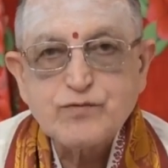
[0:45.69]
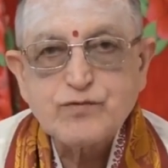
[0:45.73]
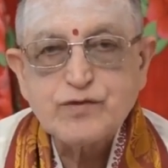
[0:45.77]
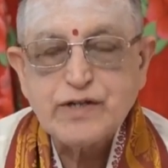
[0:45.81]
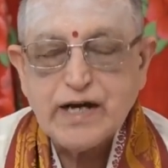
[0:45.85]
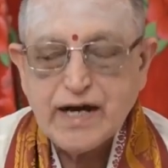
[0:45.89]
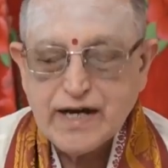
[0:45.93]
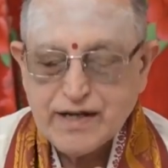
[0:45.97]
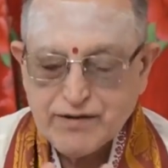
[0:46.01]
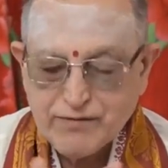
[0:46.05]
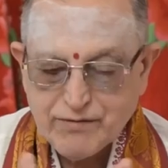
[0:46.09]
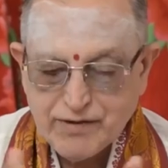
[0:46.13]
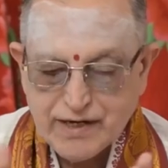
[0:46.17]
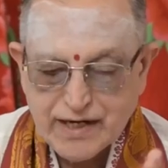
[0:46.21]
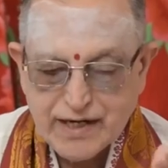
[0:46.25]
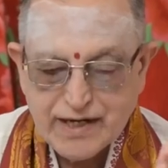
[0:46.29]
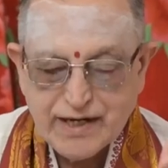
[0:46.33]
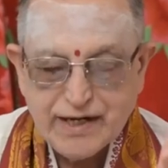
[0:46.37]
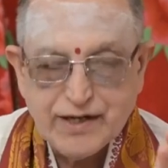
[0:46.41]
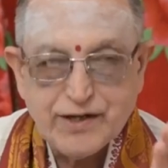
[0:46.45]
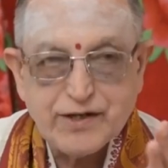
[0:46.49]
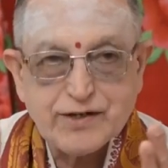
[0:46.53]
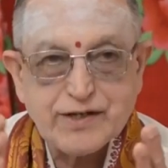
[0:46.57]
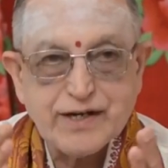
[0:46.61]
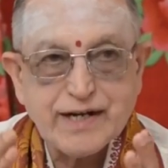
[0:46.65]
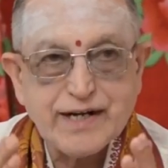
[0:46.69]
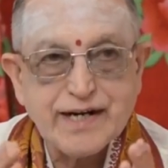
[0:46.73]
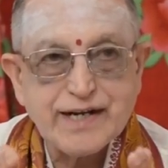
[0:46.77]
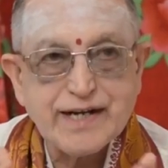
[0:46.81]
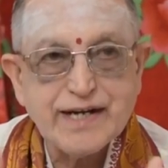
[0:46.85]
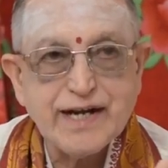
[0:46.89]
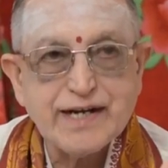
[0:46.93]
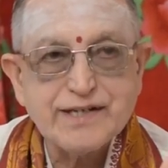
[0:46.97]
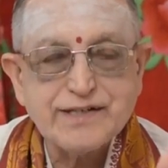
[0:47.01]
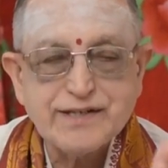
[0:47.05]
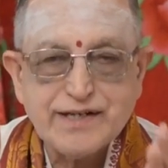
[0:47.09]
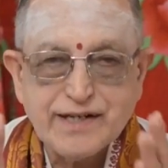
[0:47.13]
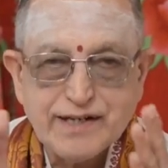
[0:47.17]
దా వాళ్ళ యొక్క
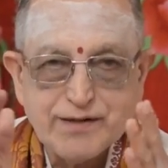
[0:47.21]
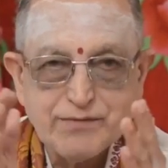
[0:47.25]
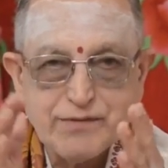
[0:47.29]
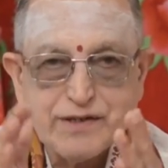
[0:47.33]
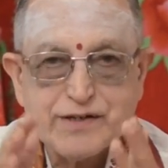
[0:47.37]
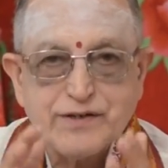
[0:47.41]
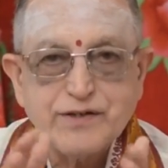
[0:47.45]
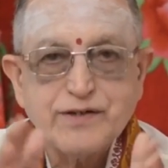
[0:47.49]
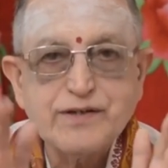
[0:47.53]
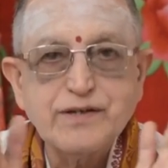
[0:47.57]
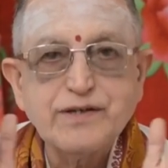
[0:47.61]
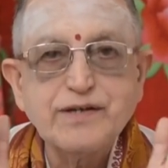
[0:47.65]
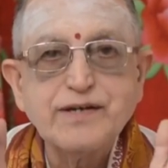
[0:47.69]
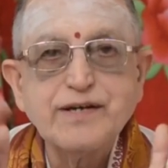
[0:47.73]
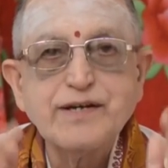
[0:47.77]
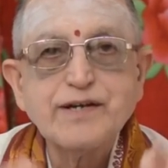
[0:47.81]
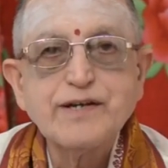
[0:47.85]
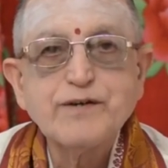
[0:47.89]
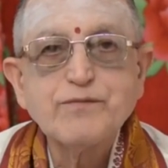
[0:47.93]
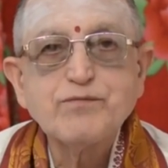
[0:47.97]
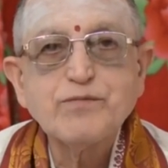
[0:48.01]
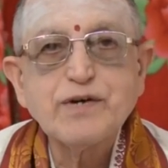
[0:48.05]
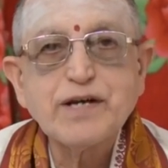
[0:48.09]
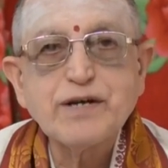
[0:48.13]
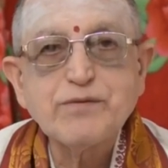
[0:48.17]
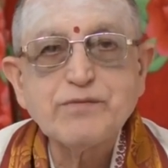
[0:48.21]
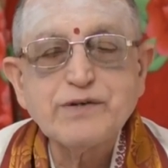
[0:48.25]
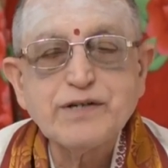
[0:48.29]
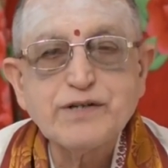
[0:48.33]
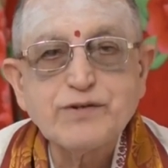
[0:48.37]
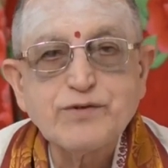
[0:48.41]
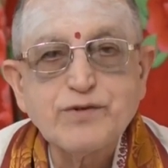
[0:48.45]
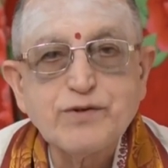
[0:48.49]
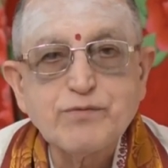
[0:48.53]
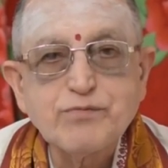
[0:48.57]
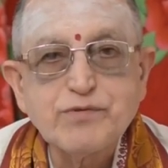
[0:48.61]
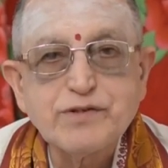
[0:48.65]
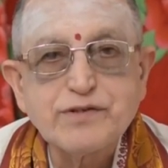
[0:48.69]
కటాక్షాన్ని మనకి మన మీద
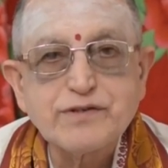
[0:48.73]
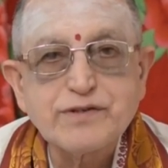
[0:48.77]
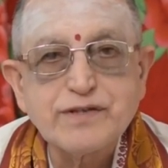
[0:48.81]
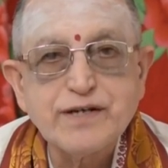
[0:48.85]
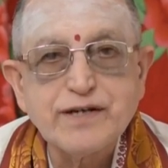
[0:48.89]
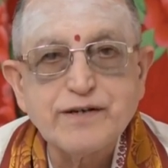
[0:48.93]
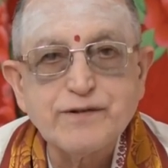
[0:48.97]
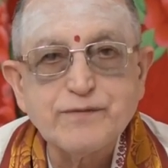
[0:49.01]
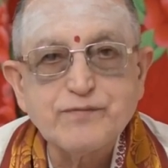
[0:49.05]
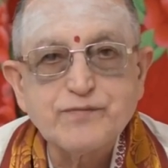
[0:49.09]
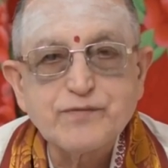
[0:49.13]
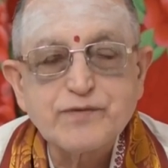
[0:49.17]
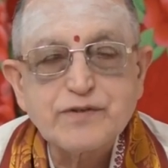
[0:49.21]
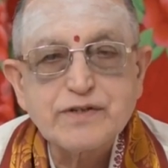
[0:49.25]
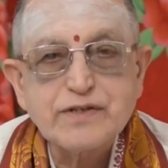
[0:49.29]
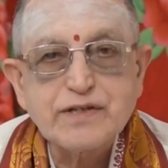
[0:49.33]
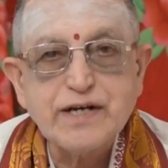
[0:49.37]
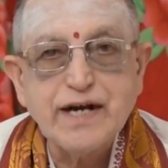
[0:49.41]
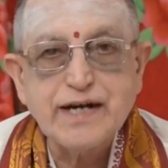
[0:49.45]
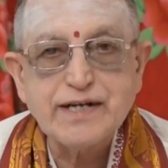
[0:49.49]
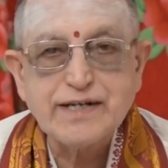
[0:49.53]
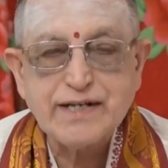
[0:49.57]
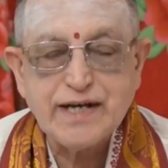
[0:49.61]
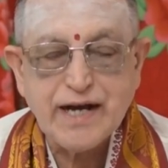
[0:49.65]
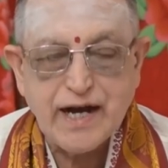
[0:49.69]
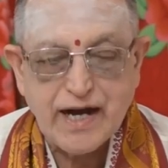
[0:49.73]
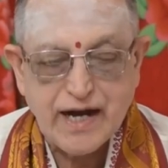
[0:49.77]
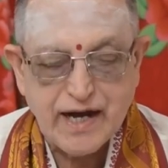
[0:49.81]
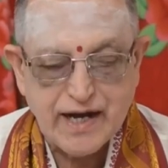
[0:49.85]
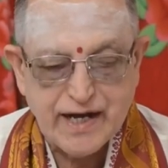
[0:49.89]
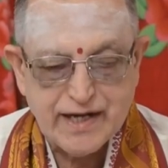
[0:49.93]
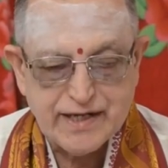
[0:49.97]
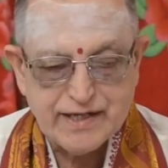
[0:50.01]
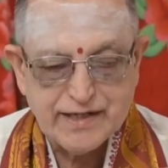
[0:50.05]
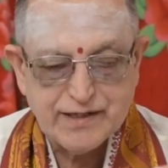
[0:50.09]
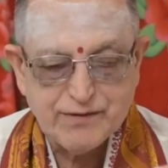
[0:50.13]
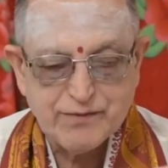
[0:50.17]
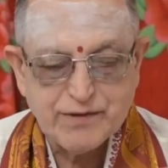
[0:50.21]
కురిపిస్తాడు కాబట్టి
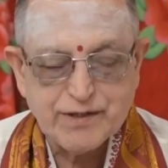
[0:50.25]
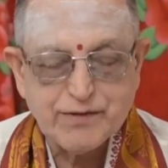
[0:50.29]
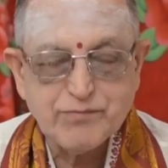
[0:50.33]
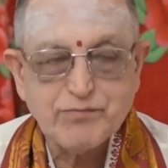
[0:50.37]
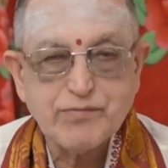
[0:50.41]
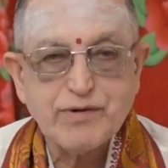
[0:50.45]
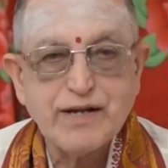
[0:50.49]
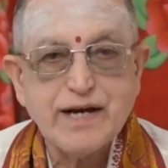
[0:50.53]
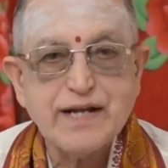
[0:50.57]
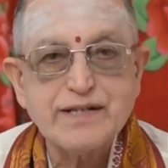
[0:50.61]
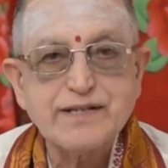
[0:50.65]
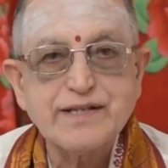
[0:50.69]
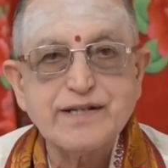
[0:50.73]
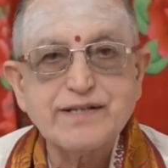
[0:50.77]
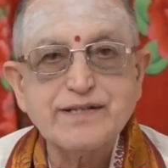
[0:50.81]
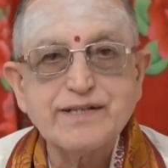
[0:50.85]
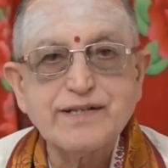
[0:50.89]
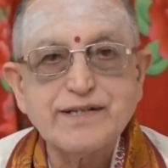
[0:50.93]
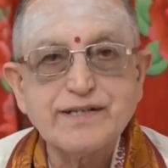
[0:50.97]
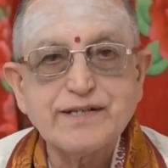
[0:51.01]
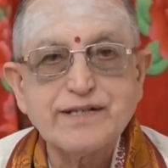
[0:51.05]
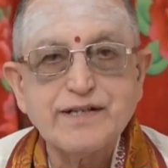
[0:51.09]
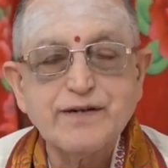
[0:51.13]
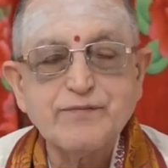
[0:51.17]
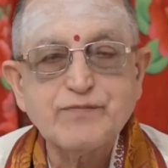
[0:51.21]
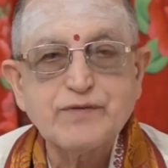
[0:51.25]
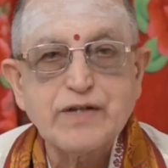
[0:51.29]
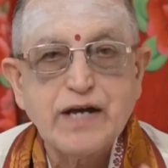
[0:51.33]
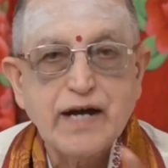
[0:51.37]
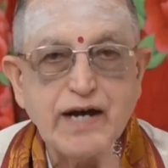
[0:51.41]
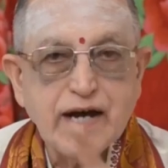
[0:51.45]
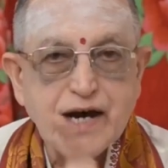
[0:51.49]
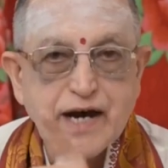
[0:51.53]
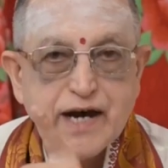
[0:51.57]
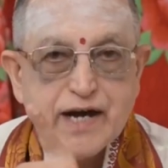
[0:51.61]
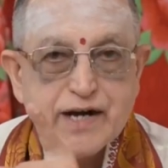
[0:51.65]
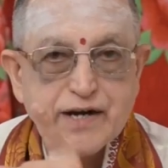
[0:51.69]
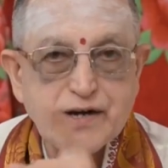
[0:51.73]
ఆయన్ని మనం ప్రార్థన చేద్దాం
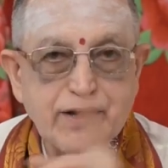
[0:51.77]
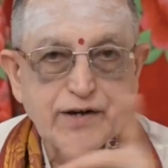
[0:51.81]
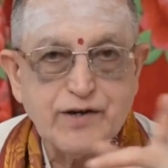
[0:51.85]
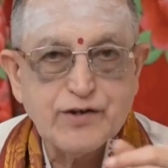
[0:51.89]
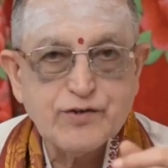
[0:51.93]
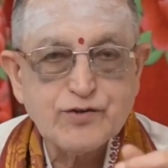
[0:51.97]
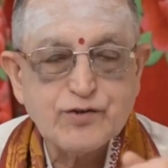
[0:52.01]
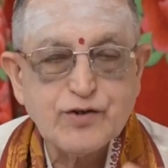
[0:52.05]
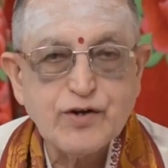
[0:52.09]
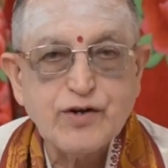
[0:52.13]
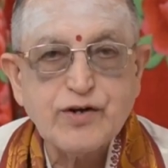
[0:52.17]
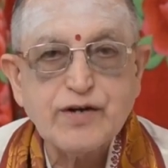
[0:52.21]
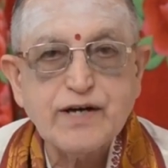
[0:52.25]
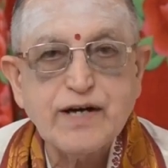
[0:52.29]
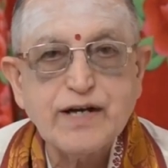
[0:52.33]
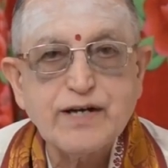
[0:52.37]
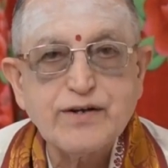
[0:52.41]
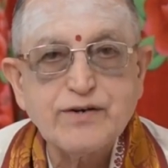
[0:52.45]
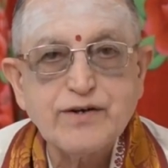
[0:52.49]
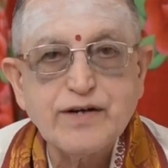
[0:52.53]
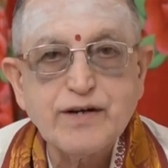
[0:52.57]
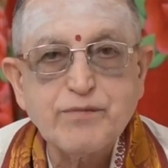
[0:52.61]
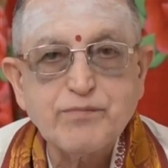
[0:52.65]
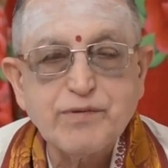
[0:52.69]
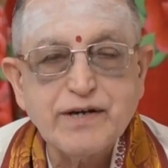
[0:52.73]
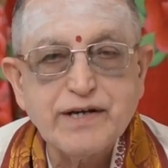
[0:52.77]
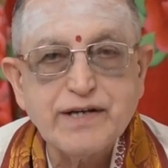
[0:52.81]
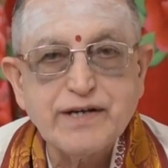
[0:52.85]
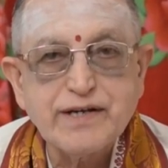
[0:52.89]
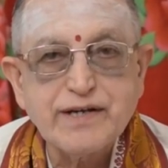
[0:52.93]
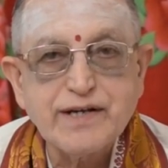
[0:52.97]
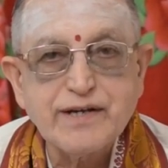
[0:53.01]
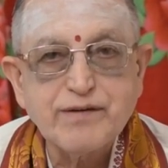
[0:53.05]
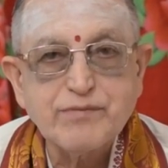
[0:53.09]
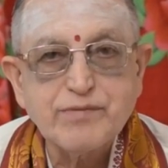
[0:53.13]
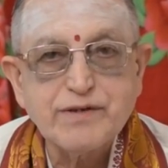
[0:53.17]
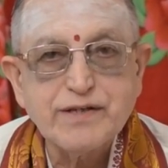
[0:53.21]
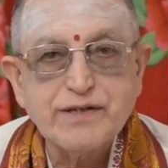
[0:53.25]
ఆ రెండు శ్లోకాలు కూడా పైన
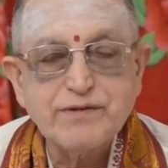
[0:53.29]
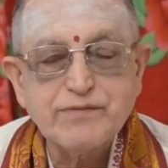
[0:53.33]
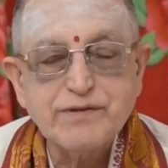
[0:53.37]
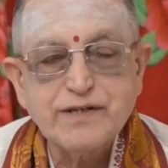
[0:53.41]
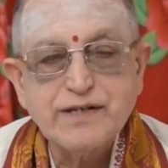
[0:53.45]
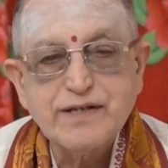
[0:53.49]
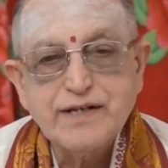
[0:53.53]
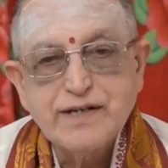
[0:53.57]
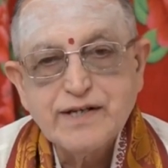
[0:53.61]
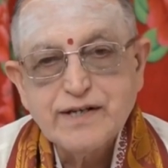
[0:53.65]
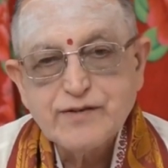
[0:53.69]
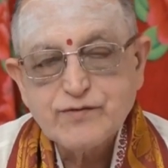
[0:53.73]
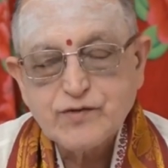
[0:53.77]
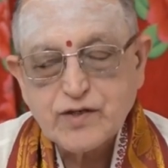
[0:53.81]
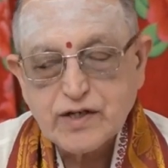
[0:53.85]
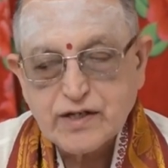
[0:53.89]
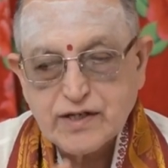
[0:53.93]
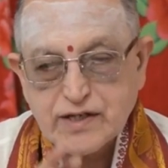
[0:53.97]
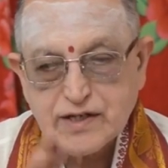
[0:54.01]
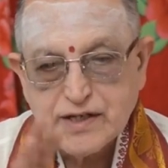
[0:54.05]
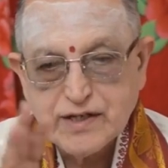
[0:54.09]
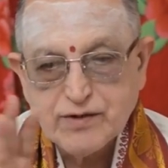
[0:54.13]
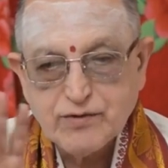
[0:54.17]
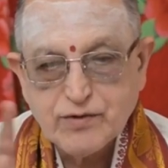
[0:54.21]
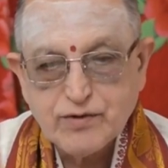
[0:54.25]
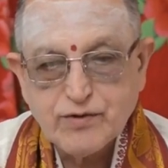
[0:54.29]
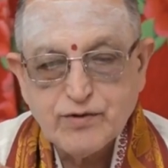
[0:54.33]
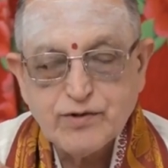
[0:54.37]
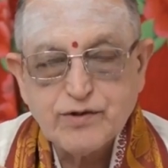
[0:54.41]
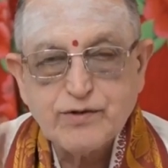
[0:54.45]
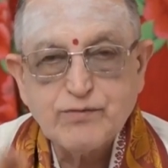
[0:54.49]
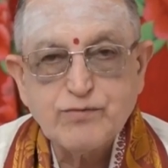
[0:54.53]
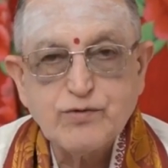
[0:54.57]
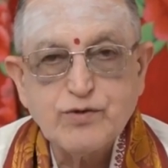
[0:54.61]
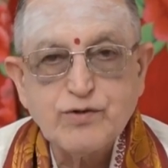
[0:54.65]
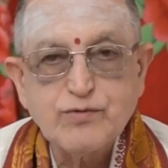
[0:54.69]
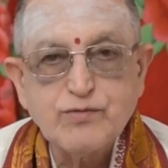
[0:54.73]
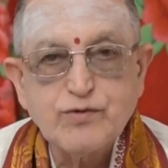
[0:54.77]
కనపడేవి చక్కగా ఒకటి
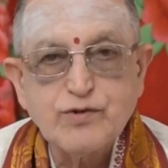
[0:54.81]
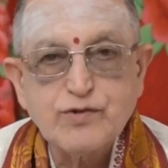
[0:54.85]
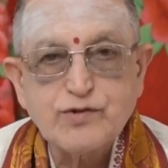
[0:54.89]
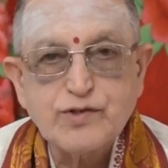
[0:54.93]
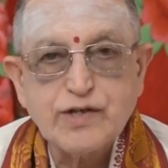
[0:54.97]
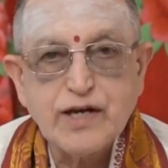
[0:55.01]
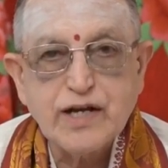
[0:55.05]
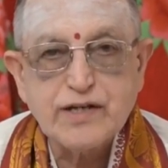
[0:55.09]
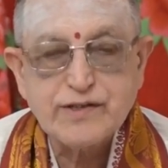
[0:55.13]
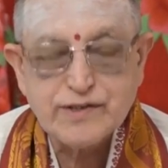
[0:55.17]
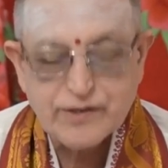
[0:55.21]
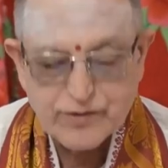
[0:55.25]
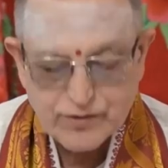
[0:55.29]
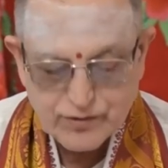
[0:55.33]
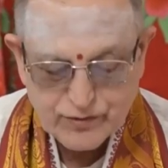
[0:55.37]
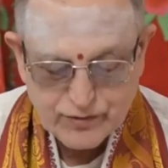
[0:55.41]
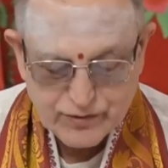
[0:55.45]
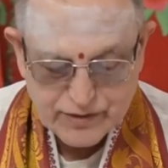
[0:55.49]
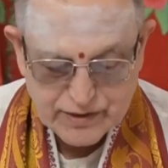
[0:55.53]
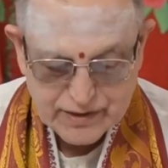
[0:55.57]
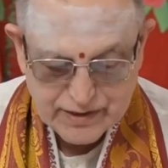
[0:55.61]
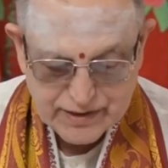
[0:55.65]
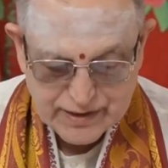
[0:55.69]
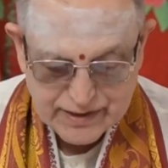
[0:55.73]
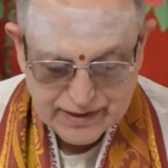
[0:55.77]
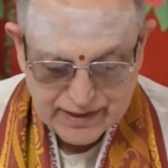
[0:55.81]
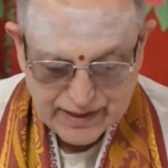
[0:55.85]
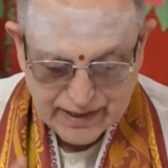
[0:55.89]
మూడు మూడు సార్లు చదువుకోండి